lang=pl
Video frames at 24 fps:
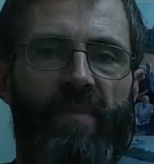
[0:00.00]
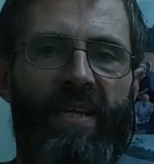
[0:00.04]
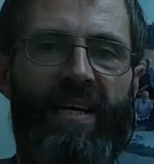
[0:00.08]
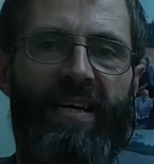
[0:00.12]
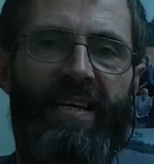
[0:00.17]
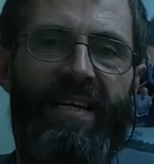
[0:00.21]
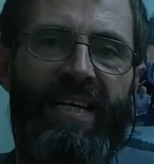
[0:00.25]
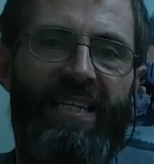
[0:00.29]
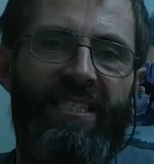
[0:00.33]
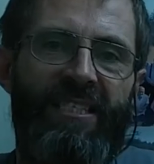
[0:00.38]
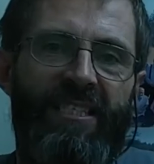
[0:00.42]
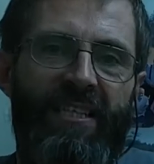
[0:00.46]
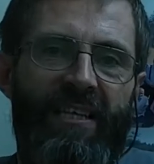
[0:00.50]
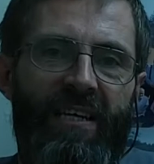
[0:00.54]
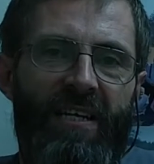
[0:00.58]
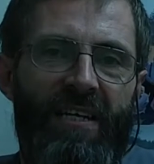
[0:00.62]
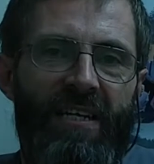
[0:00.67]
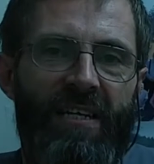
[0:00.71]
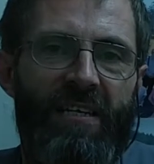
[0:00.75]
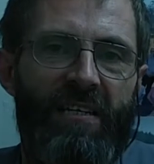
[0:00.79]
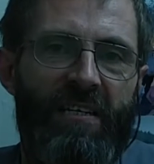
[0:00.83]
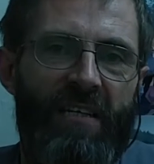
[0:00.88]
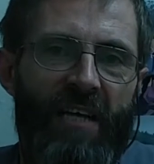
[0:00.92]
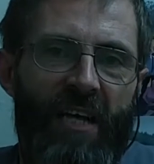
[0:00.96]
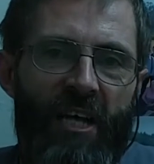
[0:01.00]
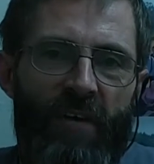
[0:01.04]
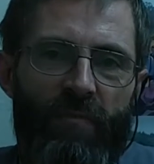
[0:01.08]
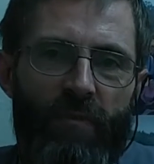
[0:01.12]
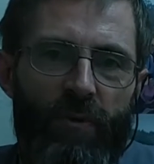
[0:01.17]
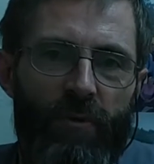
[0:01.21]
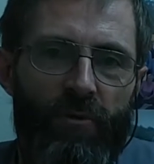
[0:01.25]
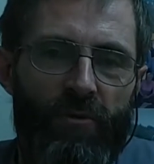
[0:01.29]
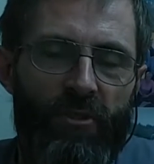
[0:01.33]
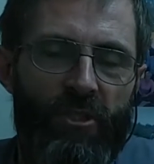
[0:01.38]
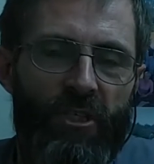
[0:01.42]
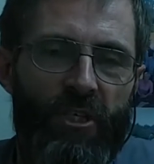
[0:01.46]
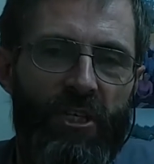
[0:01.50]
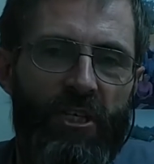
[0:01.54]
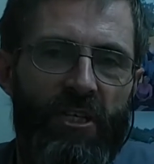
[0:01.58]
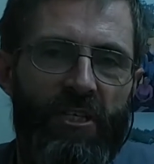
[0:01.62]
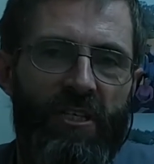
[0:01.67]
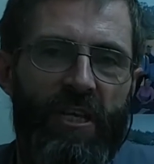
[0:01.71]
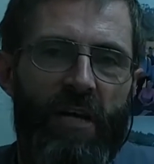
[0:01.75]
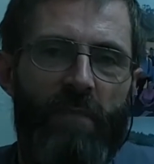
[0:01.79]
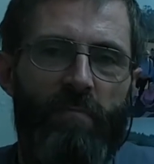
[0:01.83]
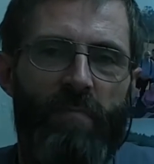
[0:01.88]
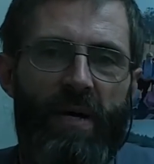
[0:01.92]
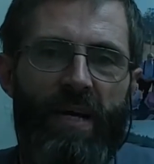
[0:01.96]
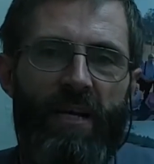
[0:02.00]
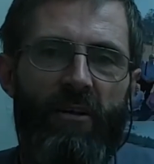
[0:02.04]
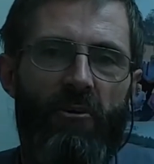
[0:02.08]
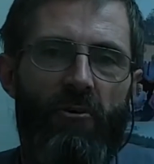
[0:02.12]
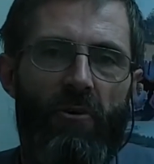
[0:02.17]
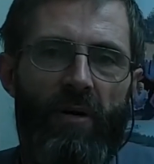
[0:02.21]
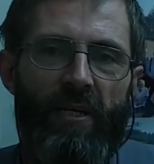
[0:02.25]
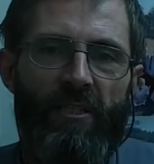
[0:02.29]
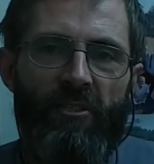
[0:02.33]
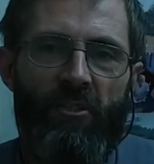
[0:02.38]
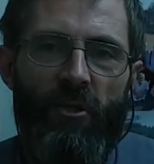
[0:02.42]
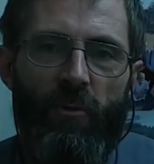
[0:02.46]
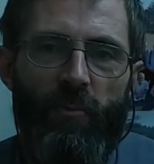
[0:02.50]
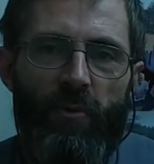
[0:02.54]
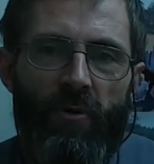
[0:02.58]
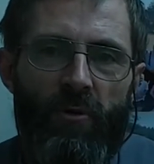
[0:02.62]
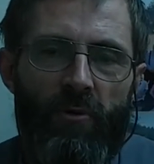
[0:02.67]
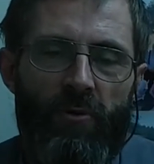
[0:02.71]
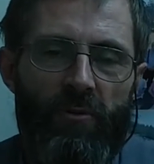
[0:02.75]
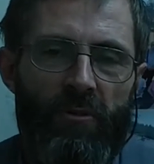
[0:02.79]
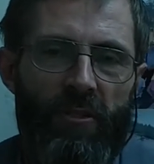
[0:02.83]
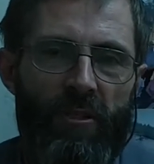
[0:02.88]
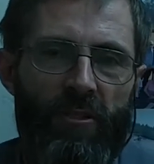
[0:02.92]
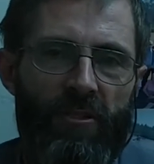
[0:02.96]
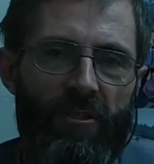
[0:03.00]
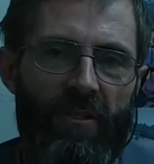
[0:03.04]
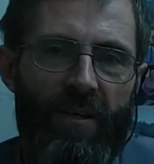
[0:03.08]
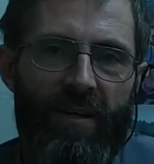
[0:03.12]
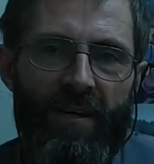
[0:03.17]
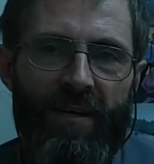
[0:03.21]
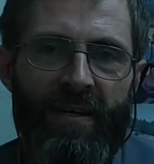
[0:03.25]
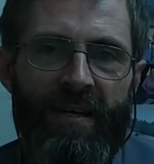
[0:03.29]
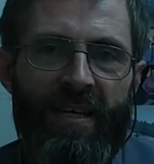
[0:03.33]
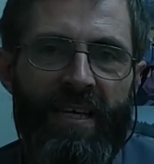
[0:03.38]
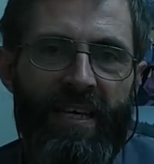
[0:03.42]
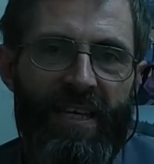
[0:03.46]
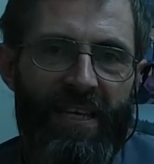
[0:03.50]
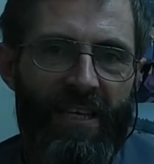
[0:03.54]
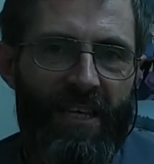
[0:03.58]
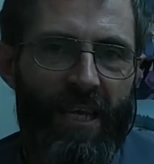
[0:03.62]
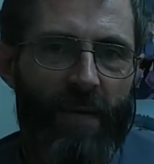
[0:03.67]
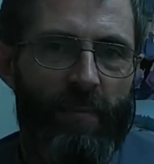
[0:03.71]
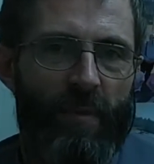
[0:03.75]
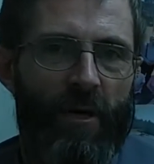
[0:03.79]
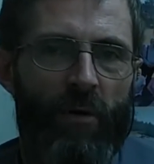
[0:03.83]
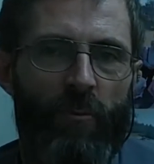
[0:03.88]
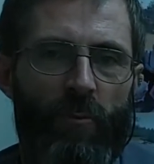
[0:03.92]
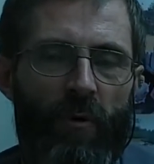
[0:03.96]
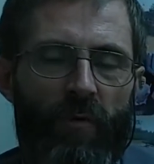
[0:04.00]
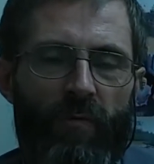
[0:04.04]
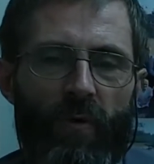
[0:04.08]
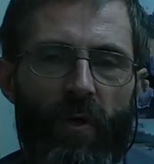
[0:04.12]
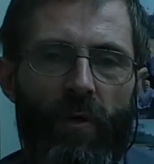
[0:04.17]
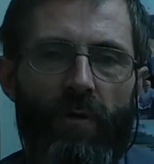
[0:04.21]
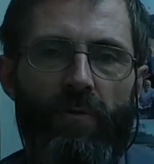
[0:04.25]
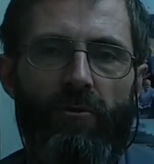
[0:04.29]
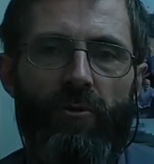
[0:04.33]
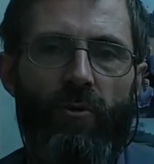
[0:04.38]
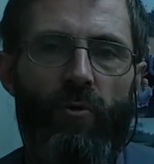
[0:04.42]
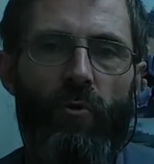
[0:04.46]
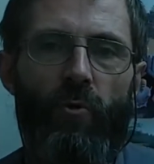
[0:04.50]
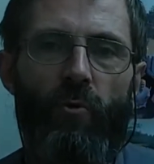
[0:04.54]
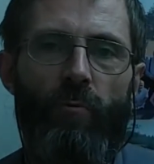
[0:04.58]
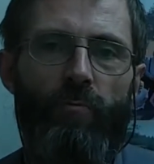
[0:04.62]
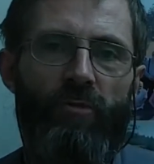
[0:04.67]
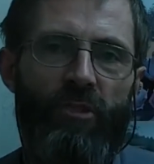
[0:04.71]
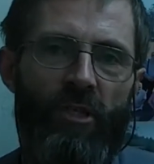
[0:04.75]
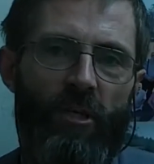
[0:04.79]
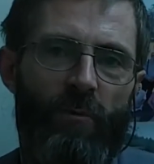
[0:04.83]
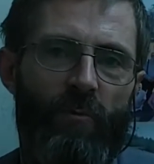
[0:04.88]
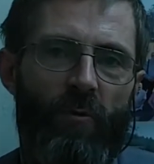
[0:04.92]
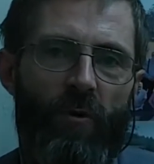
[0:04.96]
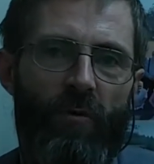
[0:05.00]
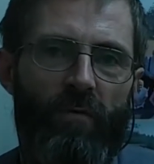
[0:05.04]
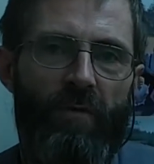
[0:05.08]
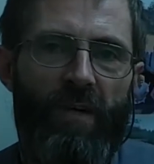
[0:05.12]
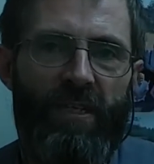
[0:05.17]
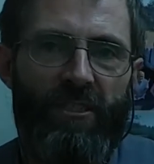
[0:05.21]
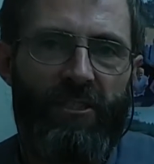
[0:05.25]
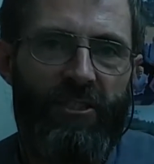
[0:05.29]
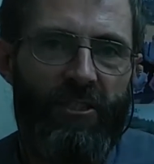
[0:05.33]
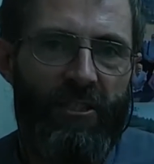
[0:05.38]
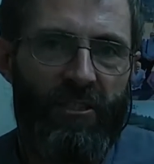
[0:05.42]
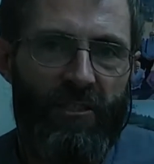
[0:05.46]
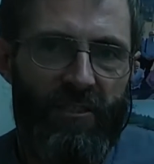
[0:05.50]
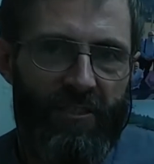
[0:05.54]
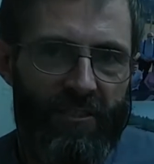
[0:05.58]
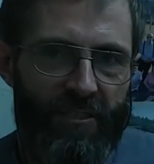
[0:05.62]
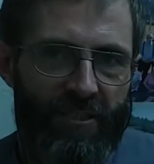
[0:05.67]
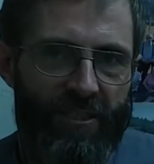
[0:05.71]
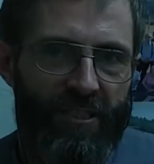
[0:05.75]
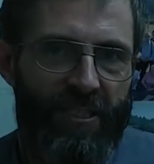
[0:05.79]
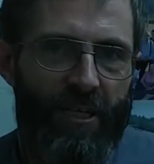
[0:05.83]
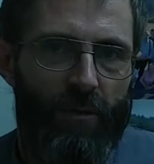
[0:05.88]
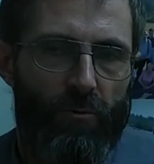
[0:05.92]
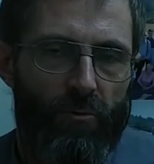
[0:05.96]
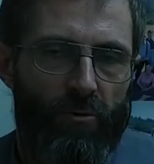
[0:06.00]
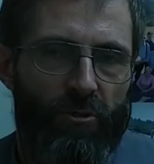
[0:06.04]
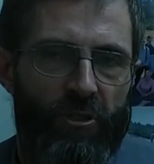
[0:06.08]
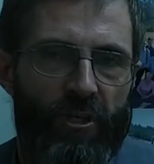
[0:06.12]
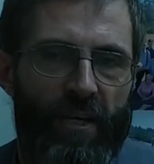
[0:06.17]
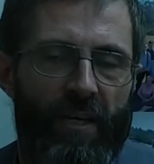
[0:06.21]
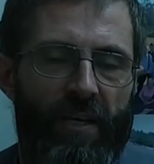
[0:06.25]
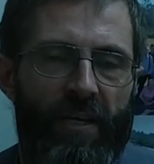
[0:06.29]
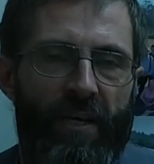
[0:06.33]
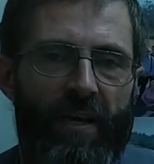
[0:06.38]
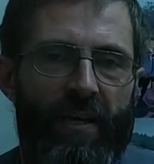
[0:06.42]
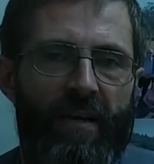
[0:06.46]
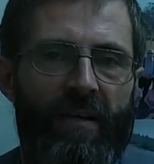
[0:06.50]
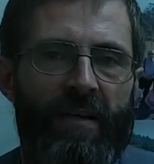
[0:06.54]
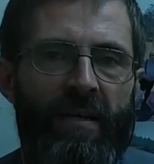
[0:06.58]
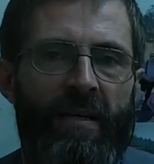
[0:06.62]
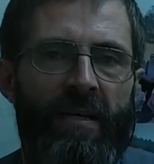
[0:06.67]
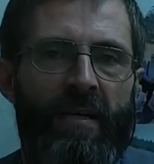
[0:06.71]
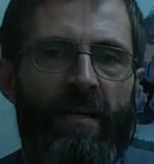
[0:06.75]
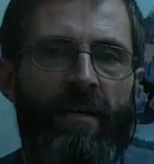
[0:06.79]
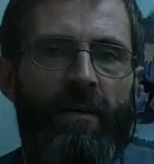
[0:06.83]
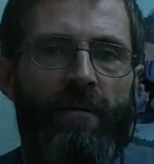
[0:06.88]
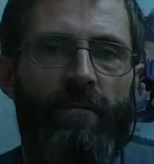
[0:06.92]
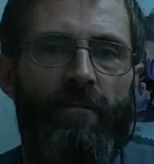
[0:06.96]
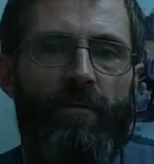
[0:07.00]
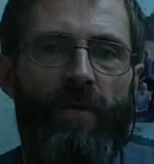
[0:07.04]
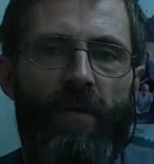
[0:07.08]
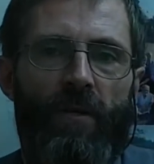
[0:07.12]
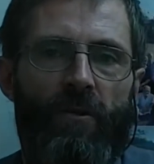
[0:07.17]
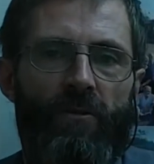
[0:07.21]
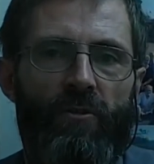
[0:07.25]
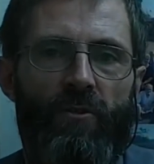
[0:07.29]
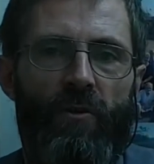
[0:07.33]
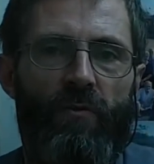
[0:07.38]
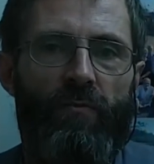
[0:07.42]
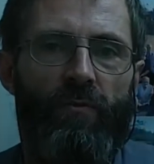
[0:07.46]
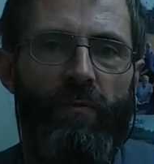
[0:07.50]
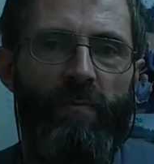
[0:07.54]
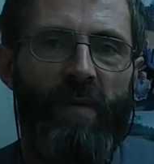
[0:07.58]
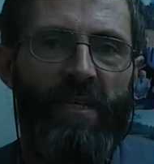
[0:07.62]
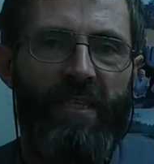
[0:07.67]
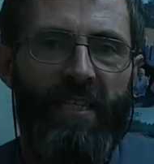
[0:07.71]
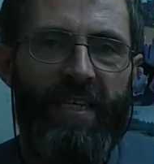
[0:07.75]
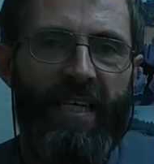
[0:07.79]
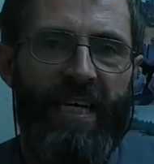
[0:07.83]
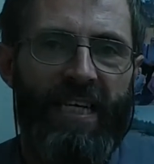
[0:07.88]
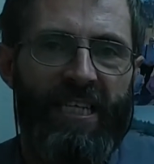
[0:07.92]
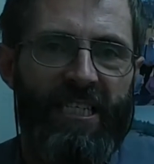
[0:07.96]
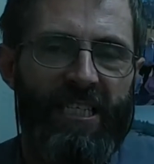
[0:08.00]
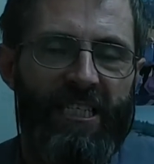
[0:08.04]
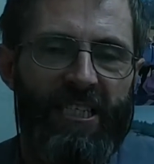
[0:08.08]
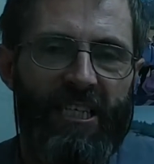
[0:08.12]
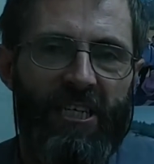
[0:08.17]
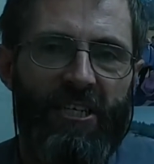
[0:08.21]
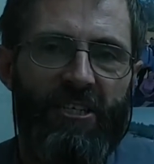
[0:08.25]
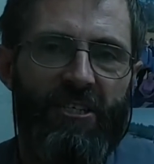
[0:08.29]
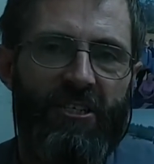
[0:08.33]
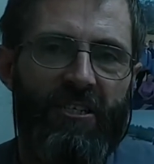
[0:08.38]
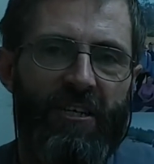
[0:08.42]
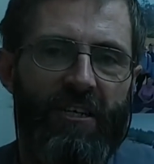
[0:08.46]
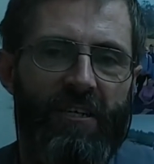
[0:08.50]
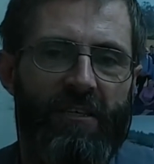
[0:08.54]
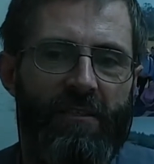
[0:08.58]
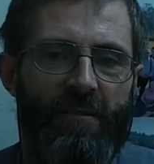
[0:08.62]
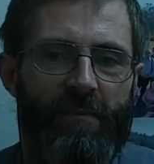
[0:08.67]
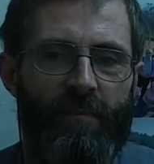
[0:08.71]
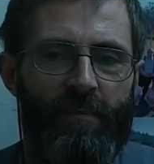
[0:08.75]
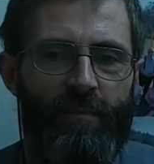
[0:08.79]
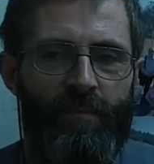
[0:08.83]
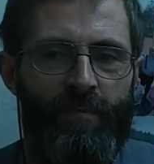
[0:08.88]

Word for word: Narracja ewolucyjna, paleoantropologiczna nie ma obowiązku przyjmować z założenia filozofii materialistycznej.